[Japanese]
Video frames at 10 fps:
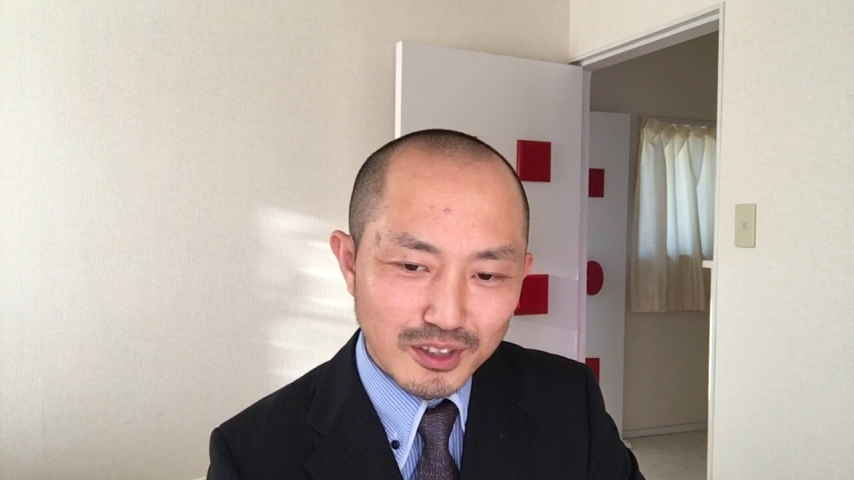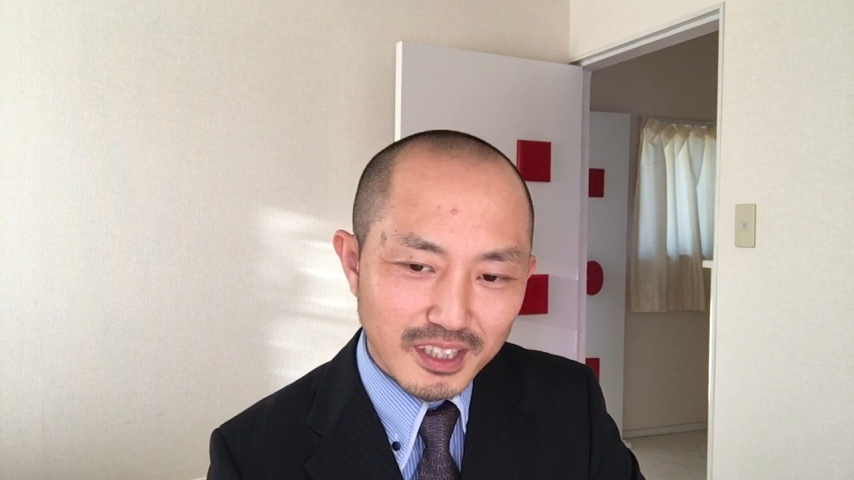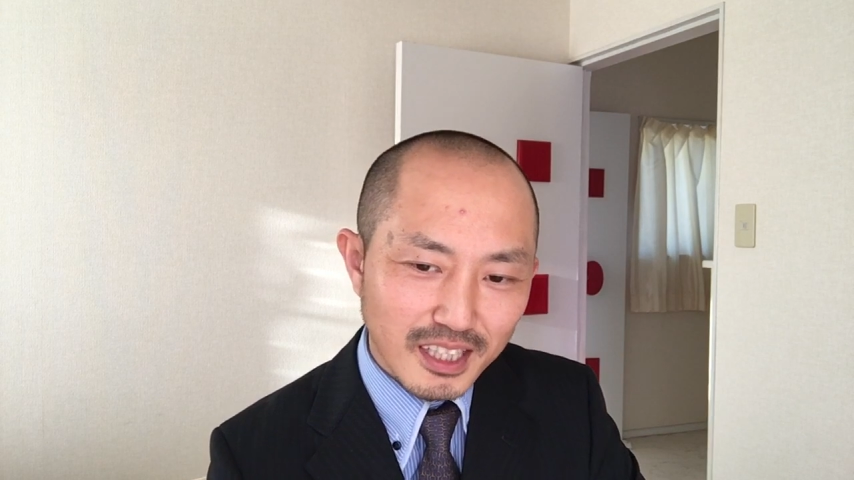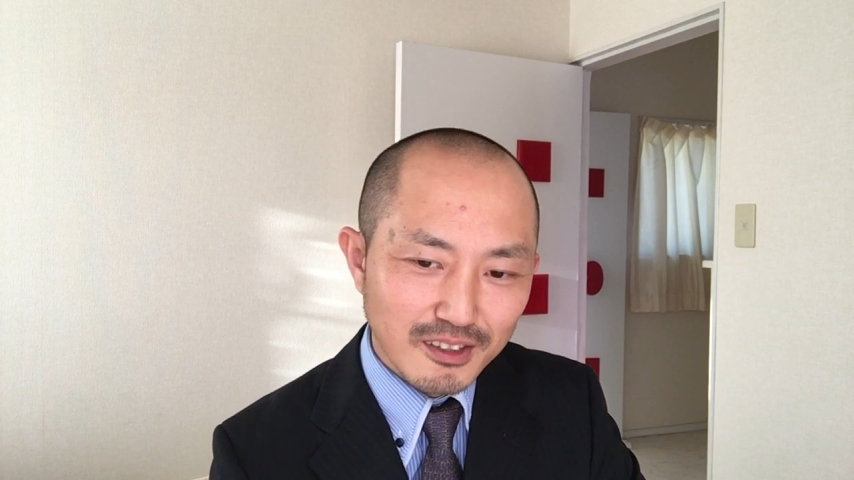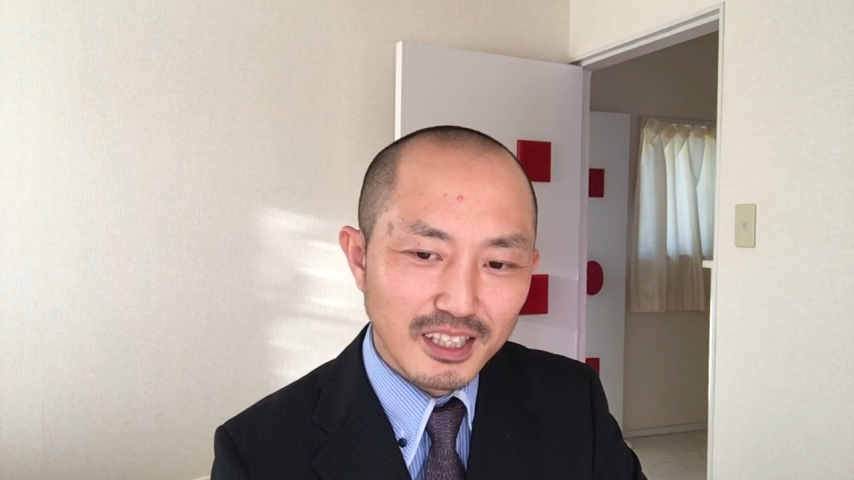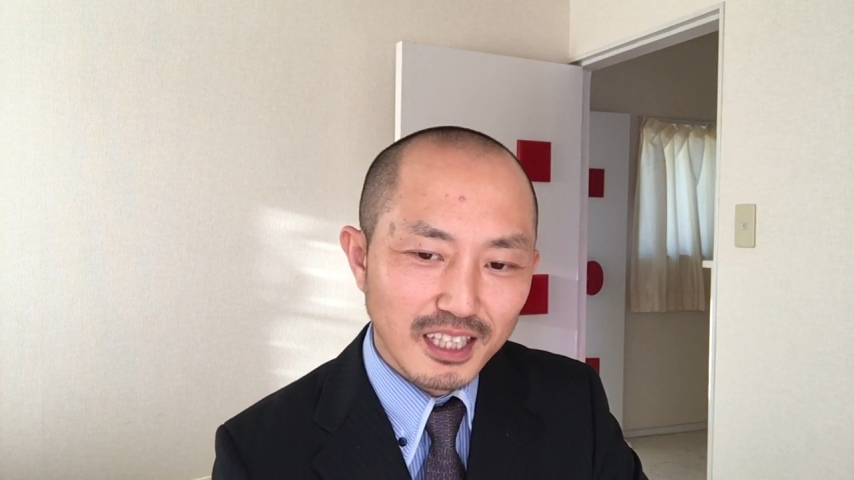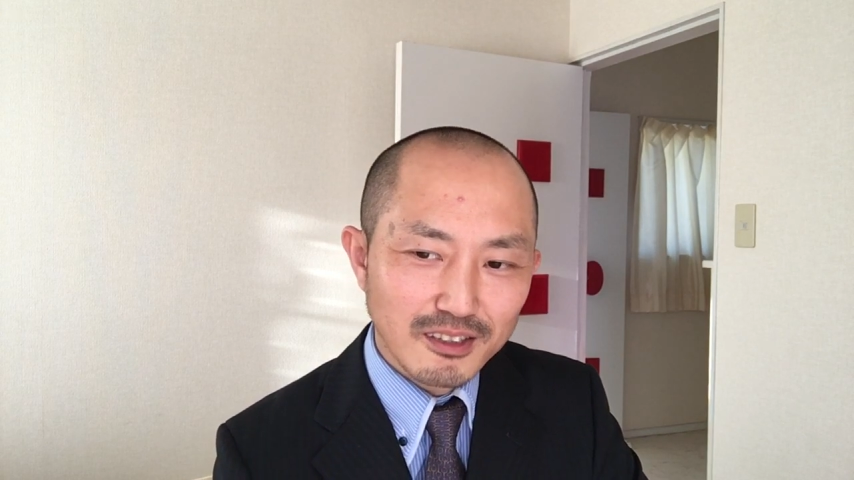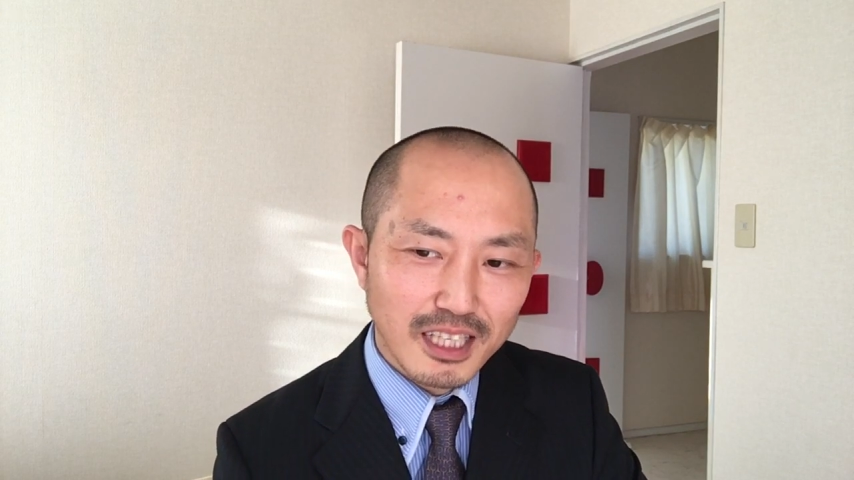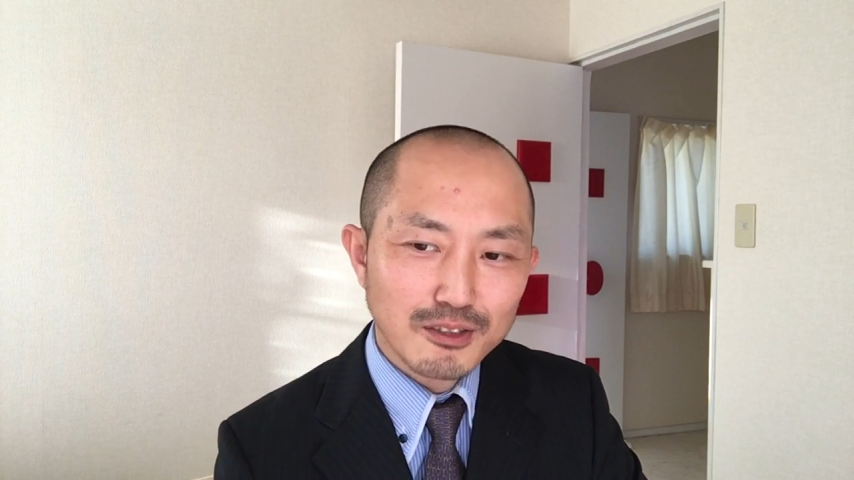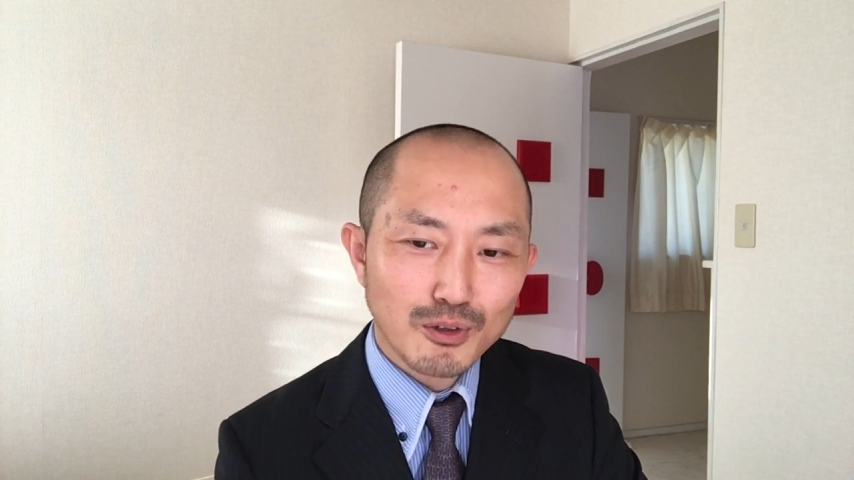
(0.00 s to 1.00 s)
てくれな
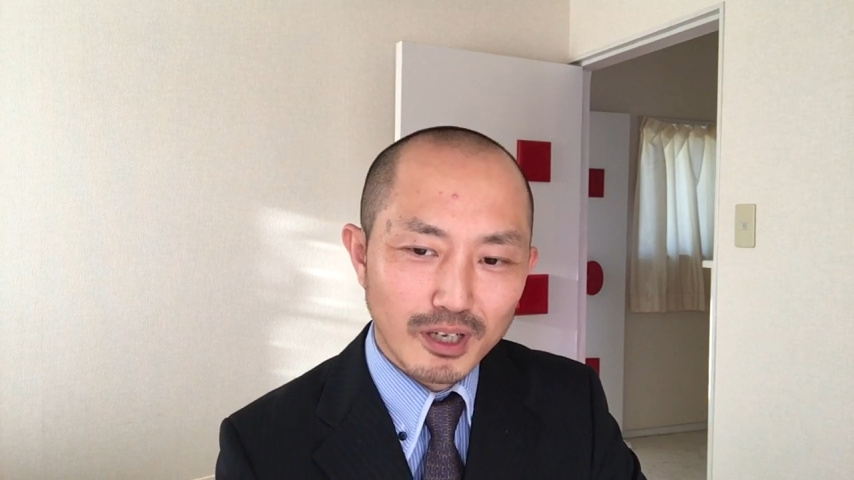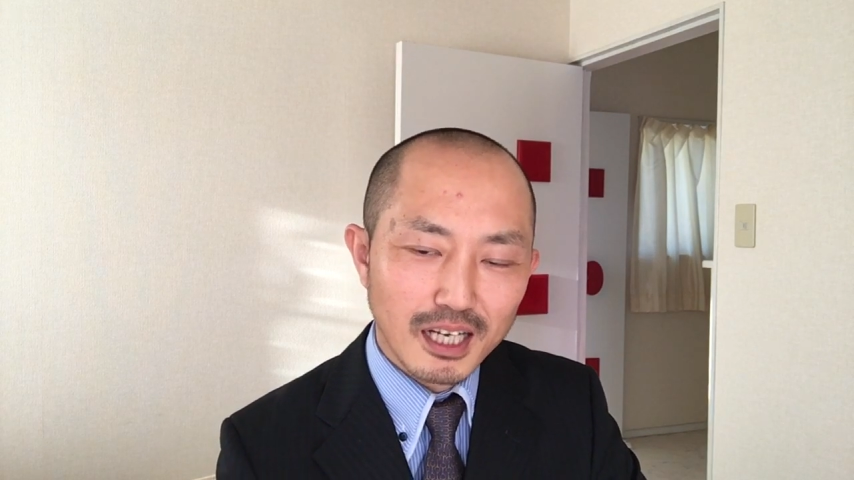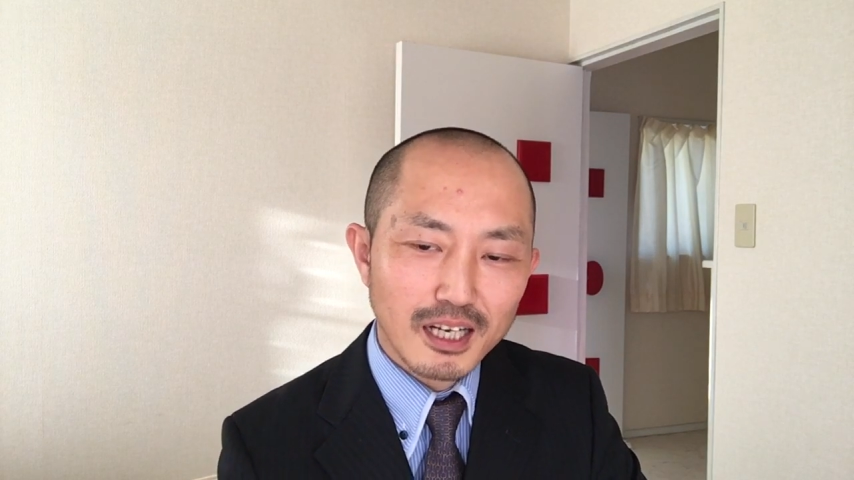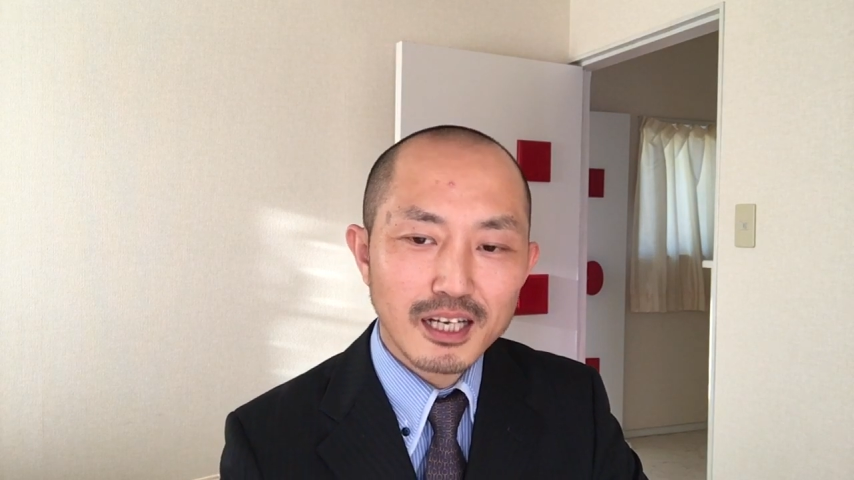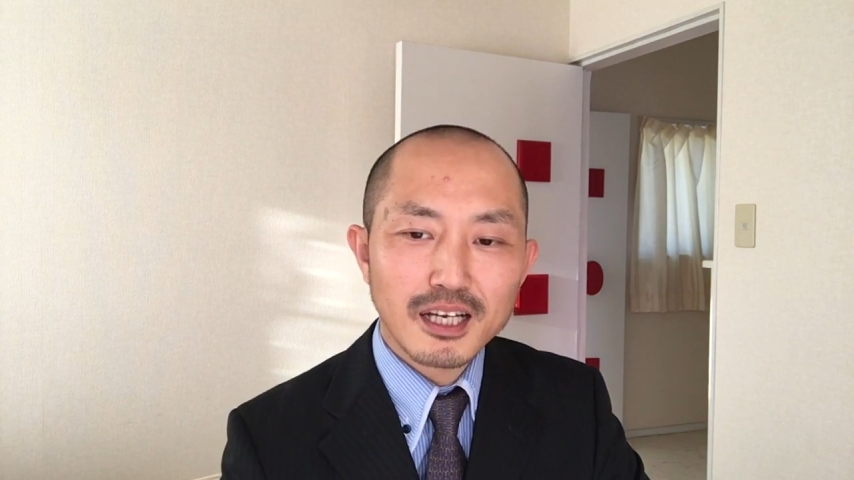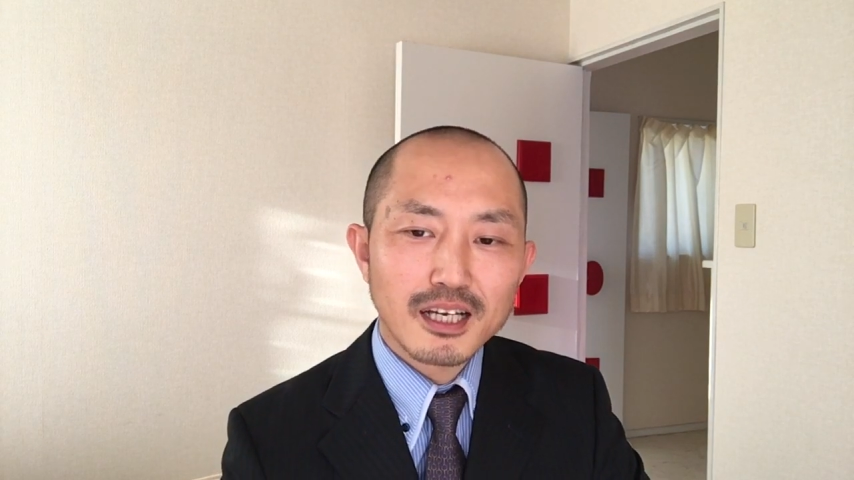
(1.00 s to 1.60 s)
くなるとか、